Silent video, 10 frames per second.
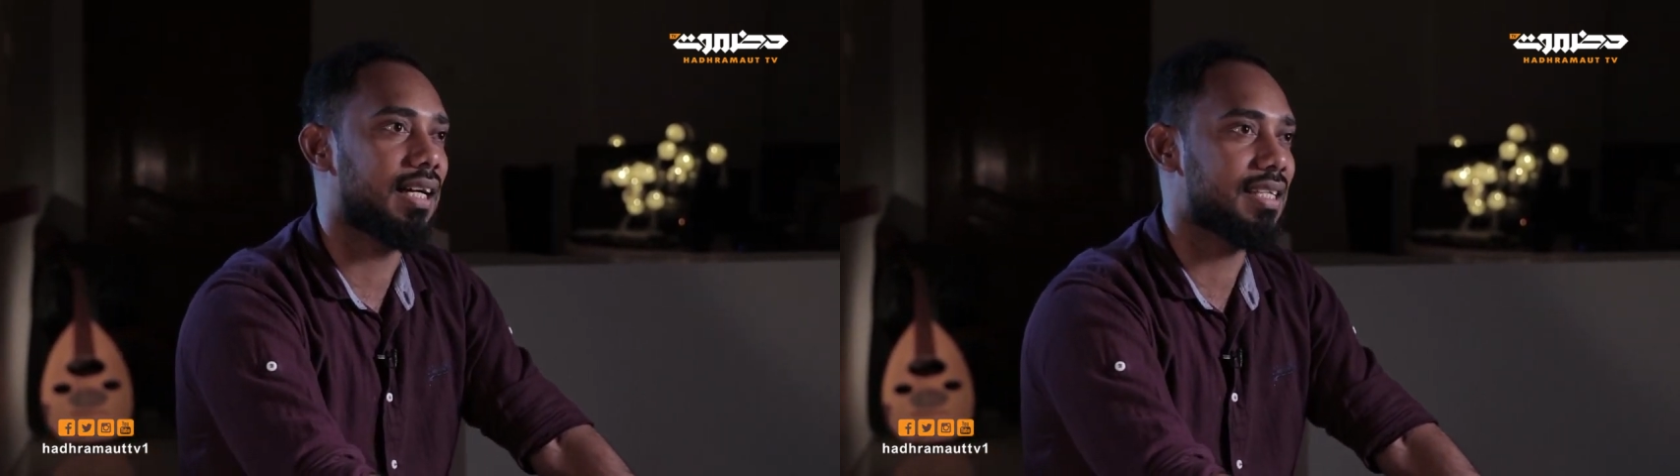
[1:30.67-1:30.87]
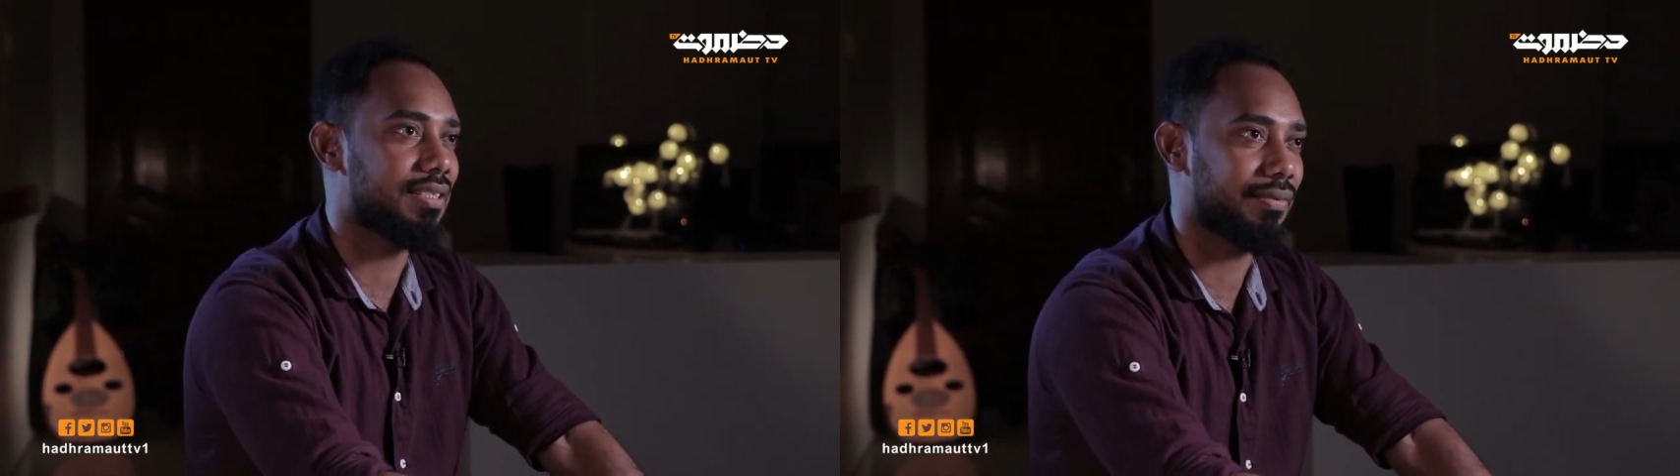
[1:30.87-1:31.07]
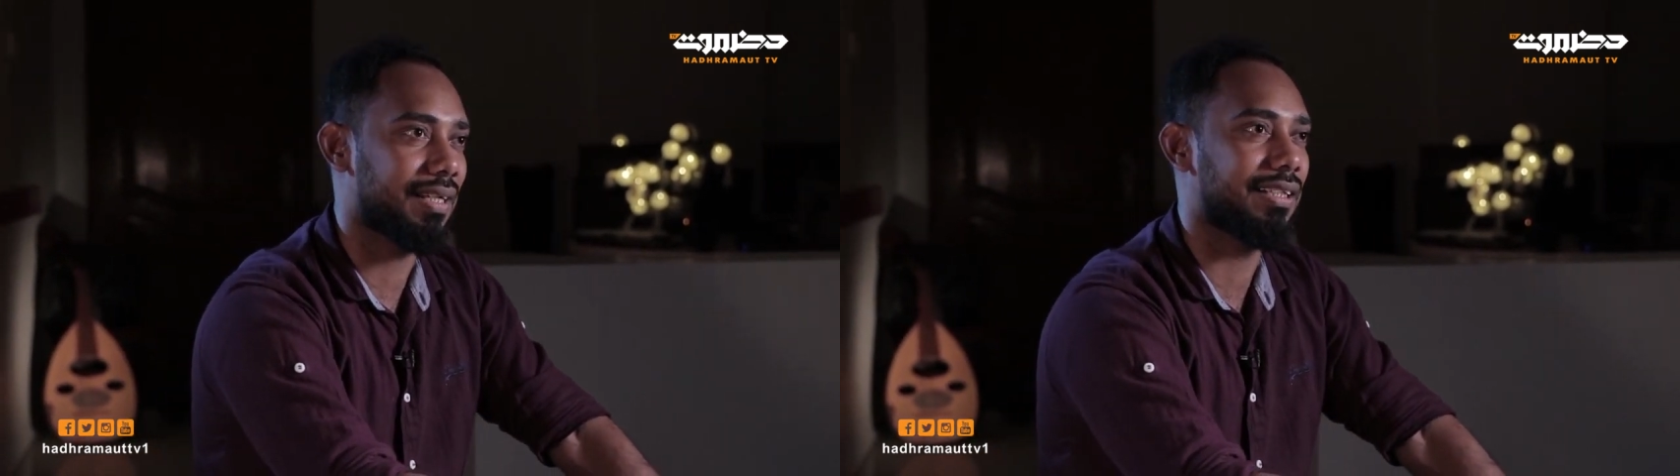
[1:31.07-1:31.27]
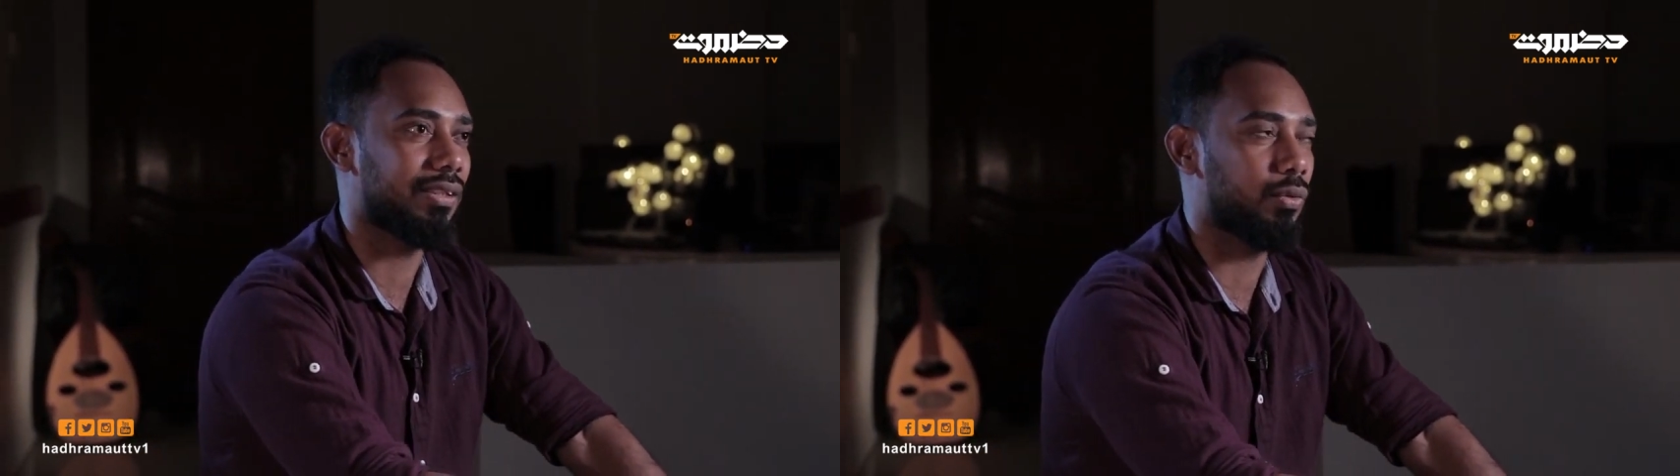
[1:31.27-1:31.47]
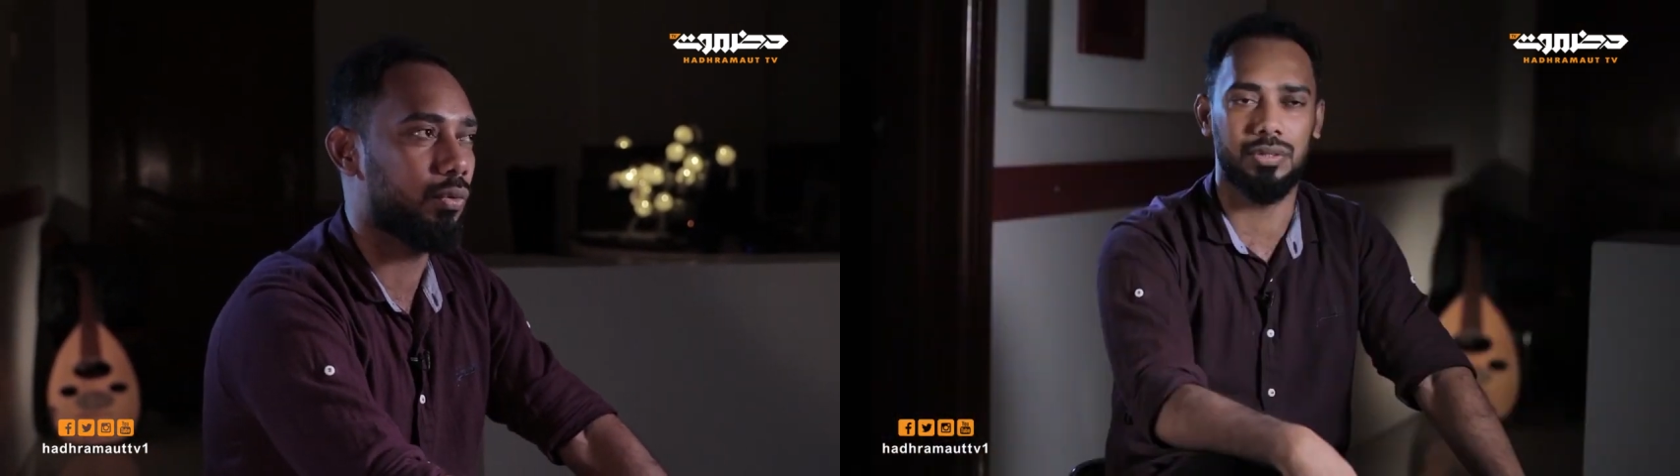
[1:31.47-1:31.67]
عازف آلة
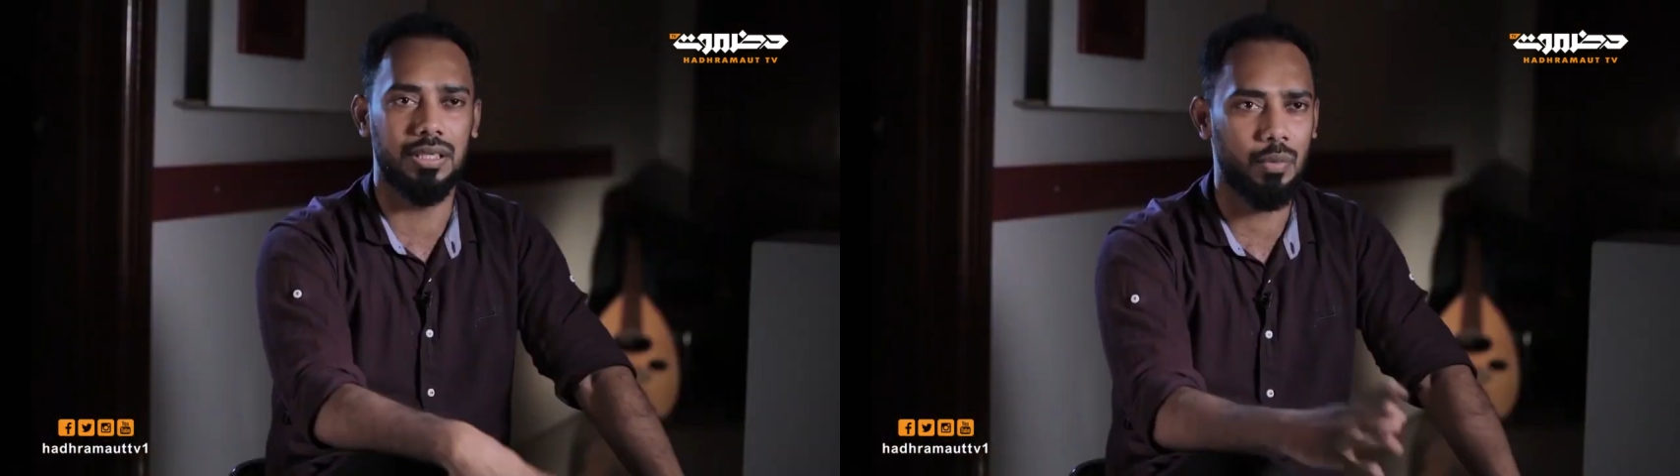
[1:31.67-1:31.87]
العود